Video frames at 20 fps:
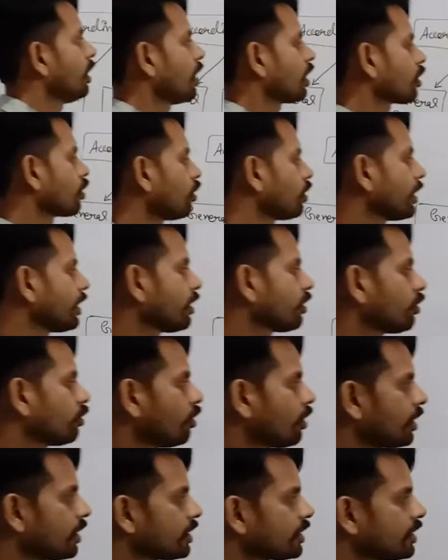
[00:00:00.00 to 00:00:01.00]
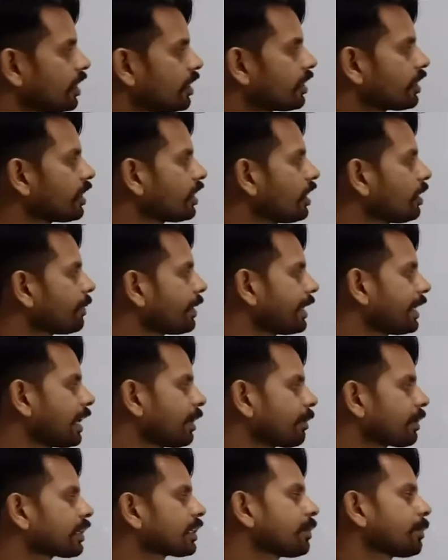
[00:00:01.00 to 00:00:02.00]
अकॉर्डिंग टू ओरिजिनलिटी हमारी
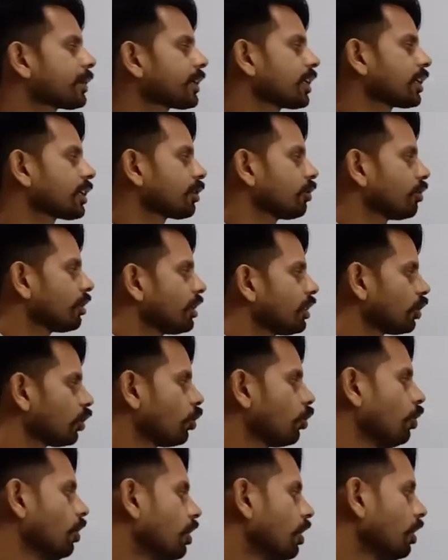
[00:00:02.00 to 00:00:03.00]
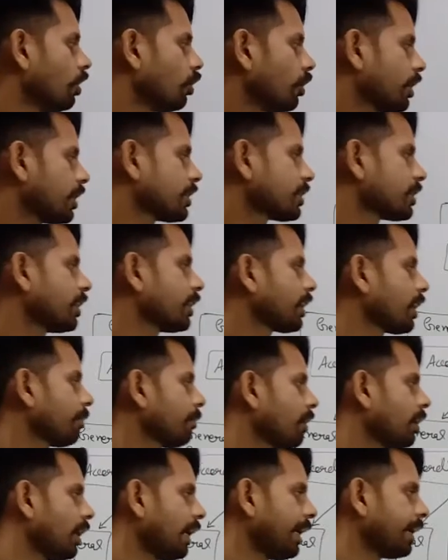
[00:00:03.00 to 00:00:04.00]
टेबल कितने प्रकार की होगी दो ओरिजिनल
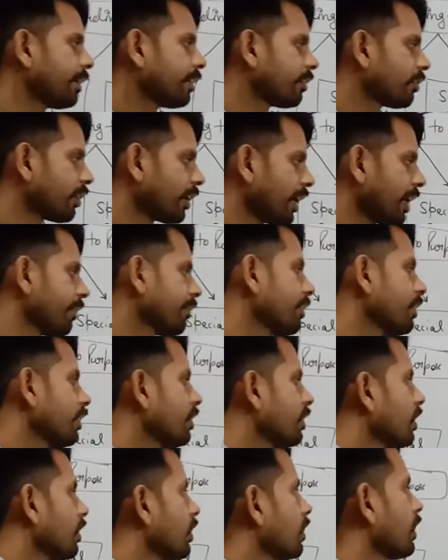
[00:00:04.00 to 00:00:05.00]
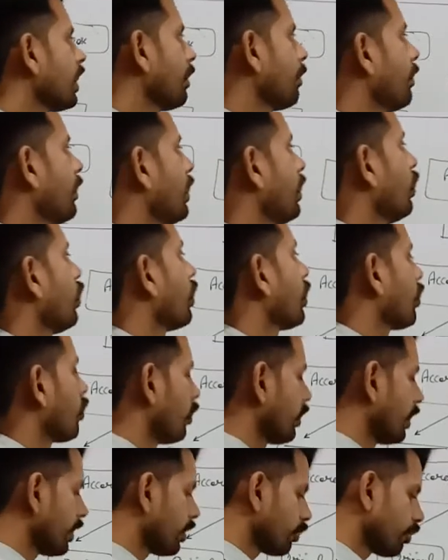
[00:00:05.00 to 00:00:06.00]
टेबल एंड ड्राइव्ड टेबल और
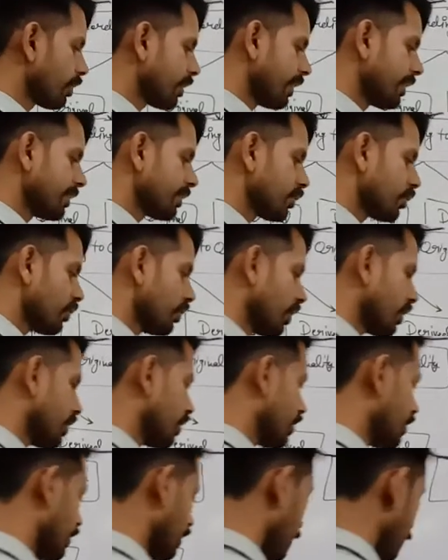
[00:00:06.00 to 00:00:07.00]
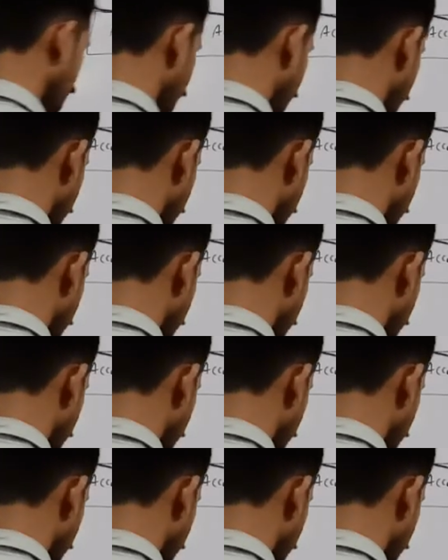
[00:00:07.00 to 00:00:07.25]
अकॉर्डिंग टू कंस्ट्रक्शन